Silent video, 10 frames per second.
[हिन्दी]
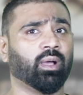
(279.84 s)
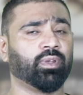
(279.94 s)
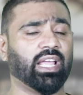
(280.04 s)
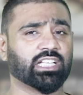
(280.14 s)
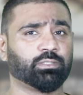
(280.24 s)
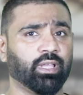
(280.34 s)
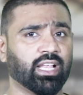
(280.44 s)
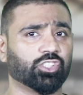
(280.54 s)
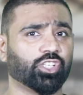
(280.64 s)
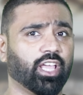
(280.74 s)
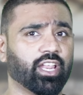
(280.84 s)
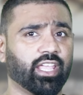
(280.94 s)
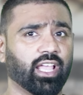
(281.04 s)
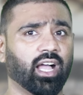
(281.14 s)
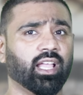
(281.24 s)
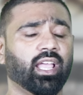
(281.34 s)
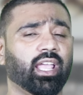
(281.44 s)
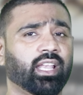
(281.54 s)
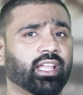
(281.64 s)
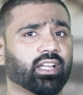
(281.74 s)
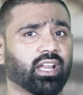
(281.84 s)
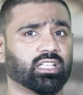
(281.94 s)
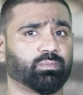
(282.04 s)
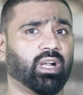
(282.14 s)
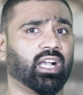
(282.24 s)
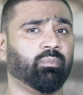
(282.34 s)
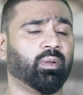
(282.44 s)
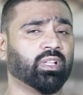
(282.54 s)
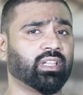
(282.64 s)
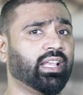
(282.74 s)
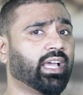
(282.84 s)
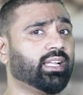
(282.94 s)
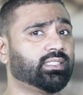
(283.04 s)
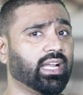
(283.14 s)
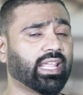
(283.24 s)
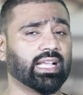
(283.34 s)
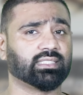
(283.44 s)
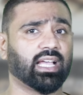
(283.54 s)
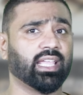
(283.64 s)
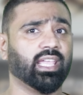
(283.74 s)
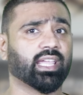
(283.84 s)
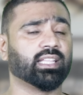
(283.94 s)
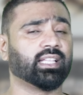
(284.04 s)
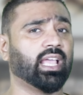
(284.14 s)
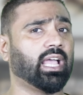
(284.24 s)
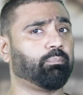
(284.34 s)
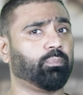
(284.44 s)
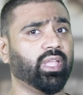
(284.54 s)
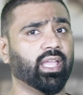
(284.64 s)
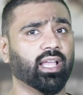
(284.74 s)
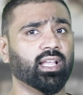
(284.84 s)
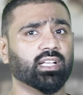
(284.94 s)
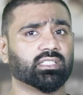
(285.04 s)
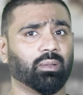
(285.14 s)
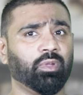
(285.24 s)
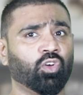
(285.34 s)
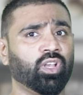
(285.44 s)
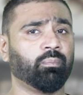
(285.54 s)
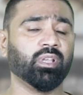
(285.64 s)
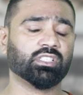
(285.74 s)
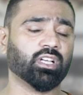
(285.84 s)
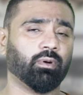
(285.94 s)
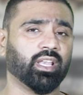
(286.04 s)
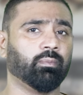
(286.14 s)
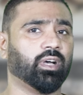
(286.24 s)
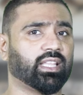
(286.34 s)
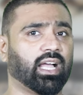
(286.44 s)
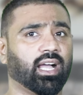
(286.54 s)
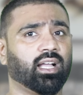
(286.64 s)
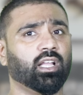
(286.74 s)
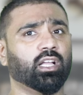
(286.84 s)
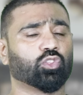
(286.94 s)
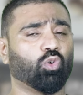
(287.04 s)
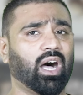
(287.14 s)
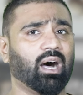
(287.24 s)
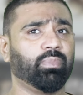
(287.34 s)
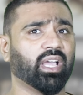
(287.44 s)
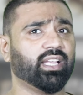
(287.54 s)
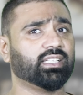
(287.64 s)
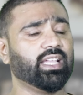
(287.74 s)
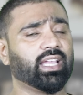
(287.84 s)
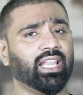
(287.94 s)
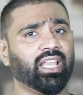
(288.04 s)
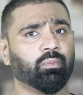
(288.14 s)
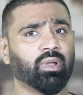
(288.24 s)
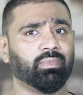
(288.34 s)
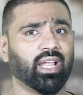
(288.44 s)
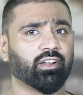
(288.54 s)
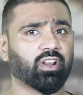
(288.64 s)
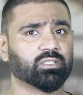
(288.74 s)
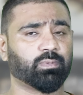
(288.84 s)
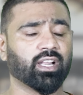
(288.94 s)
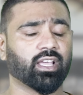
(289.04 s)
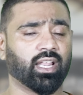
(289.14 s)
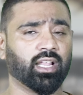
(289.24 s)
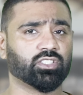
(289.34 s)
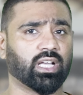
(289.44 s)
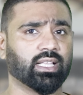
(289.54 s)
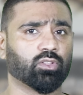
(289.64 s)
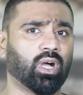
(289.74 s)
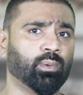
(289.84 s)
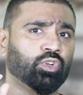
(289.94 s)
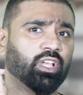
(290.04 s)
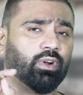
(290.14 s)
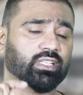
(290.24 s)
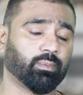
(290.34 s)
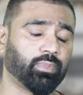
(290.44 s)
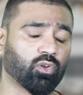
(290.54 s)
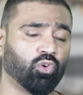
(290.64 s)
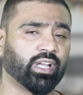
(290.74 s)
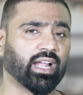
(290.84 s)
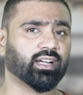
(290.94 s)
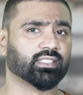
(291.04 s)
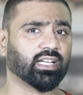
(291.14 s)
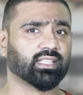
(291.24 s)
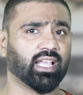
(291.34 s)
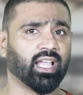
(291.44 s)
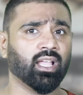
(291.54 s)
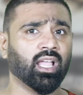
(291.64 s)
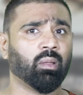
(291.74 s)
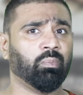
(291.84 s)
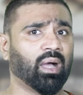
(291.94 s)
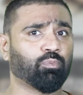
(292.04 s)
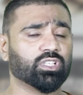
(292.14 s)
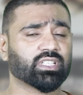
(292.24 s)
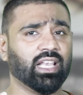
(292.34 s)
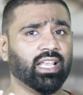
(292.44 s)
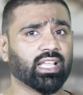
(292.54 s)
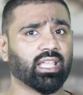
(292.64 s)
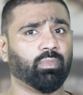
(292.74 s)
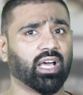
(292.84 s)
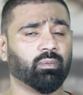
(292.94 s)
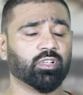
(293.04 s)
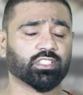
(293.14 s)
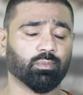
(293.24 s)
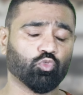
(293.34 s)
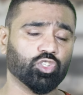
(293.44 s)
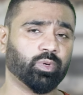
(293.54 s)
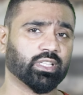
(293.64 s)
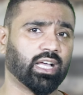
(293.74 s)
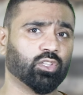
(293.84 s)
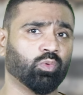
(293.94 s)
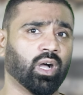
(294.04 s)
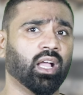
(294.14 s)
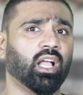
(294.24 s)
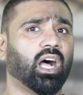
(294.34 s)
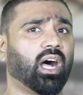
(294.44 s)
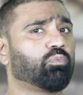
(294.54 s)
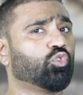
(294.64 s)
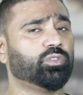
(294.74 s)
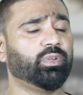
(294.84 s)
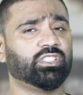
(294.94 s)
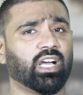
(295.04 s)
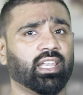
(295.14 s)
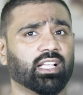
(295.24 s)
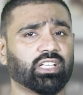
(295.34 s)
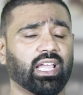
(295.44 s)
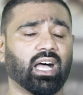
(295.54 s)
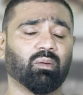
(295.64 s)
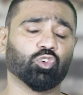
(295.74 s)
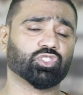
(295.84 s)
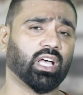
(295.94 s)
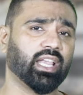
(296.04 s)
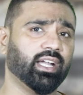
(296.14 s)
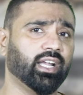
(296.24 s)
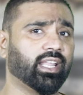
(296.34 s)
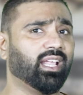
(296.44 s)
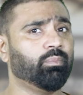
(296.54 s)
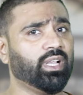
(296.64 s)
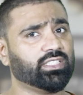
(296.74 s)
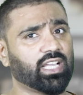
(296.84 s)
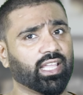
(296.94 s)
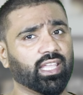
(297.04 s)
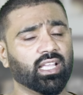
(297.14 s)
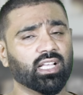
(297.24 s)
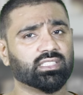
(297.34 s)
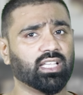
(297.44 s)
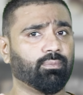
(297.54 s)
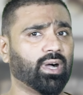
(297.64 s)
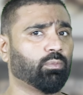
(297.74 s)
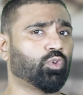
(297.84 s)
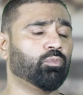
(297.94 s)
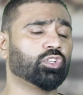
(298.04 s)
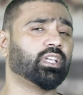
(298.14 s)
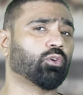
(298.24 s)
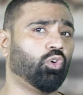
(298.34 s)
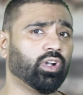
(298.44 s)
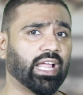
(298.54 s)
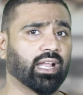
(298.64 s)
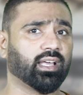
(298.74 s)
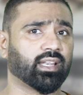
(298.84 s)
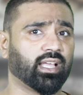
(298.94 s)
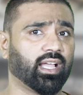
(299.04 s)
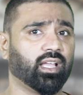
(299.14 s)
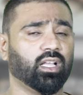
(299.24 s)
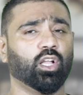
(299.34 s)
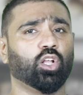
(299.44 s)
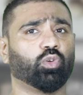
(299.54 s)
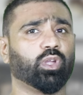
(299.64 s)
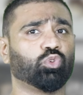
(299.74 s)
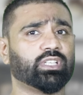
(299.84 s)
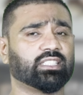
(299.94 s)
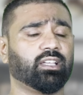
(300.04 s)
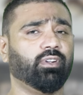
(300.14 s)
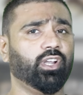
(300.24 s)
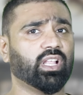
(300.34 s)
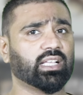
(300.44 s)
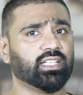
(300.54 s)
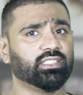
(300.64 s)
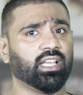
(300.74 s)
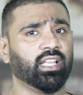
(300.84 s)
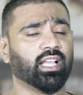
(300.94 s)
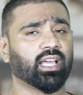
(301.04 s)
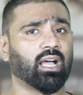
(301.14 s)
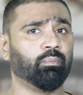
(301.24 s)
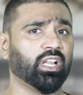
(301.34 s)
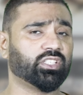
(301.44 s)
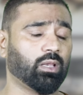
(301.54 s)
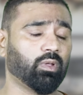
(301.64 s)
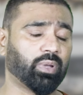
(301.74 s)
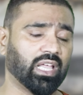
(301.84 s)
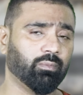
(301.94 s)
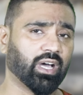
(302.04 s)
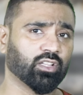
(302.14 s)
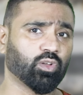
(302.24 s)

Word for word: अपना एक्सपीरियंस शेयर किया इनके ट्रांसप्लांट में मतलब इनका रिजल्ट कैसा है ये कितने हैप्पी है सब इन्होंने अपनी जबानी बताया तो आप भी अगर इसी क्लिनिक में अपना ही ट्रांसप्लांट कराना चाहते हैं तो आप मुझे व्हाट्सअप पे कांटेक्ट कर सकते हैं मैं आपको इस क्लिनिक के बारे में सब कुछ बता दूंगा आप कुछ भी जानना चाहे आपको सारी डिटेल मिल जाएगी सिर्फ आपको मुझसे कॉन्टैक्ट करना है तो ये कुछ ऐसी वीडियो ऐसी जर्नी अगर आप मेरे चैनल पर पहली बार हैं